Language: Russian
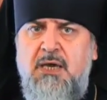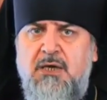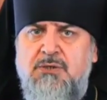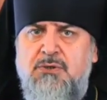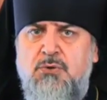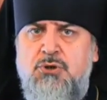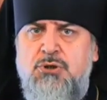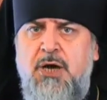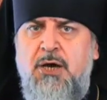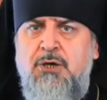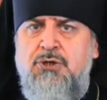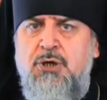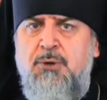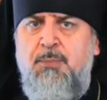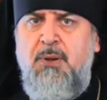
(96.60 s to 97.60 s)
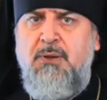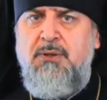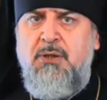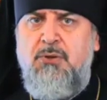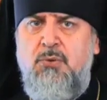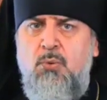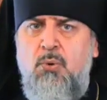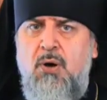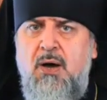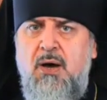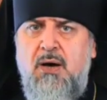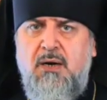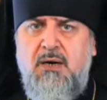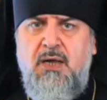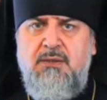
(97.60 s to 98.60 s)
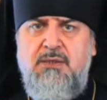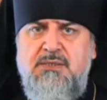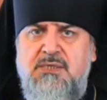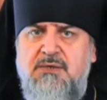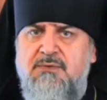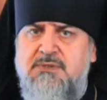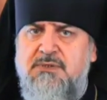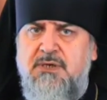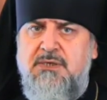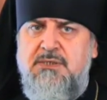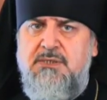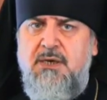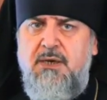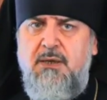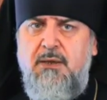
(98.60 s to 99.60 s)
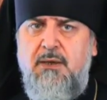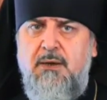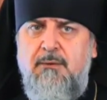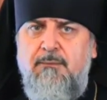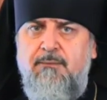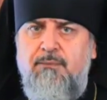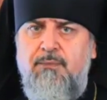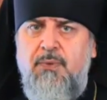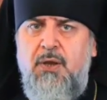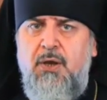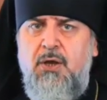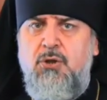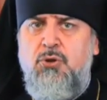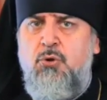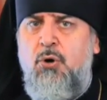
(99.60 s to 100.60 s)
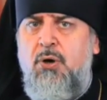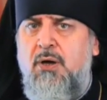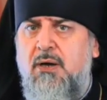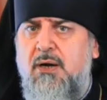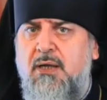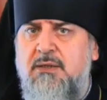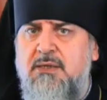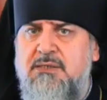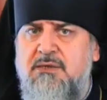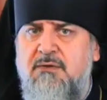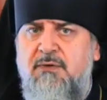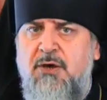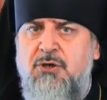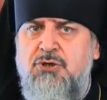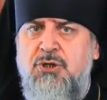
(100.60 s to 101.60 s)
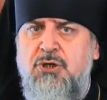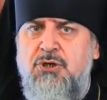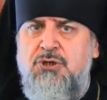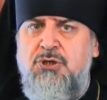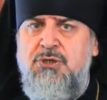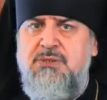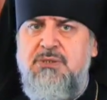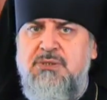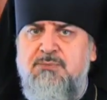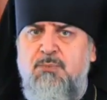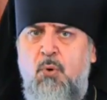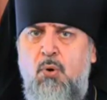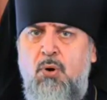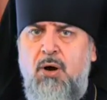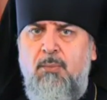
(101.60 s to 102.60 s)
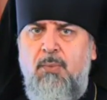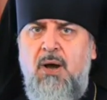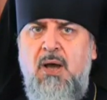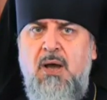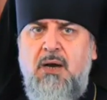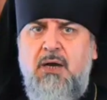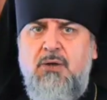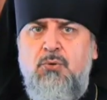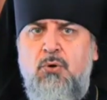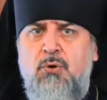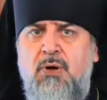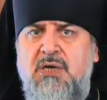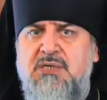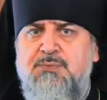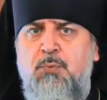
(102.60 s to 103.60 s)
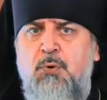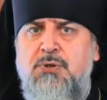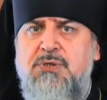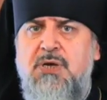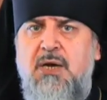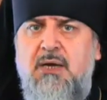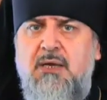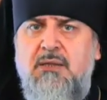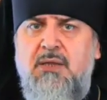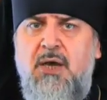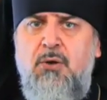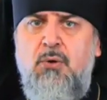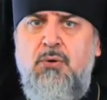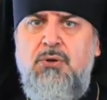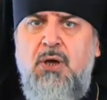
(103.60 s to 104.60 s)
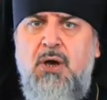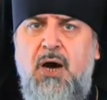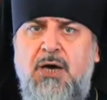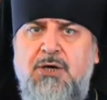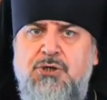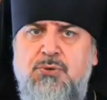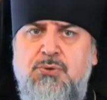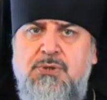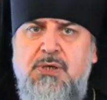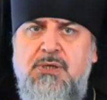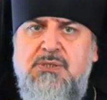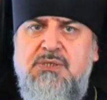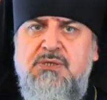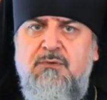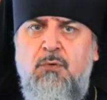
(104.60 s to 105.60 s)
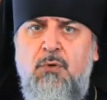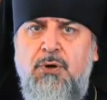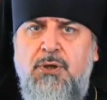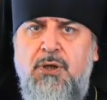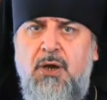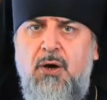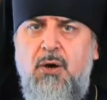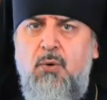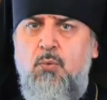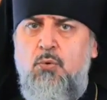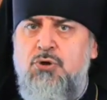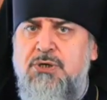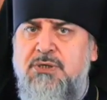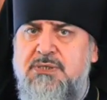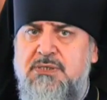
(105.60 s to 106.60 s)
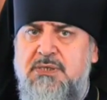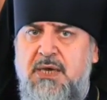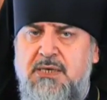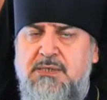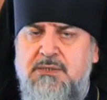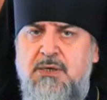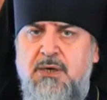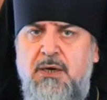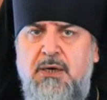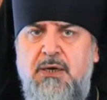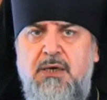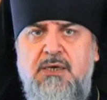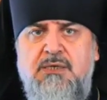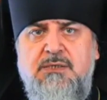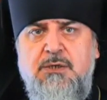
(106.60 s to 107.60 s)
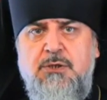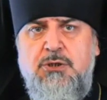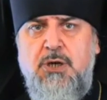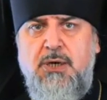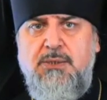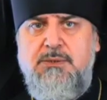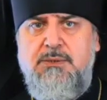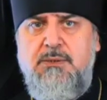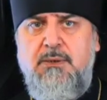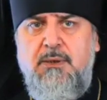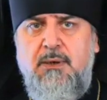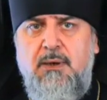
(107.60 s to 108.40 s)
и разрушающих полноту радости воскресения той радости вечной жизни с Богом, которую Господь дает ощутить сегодня, уже здесь и сейчас.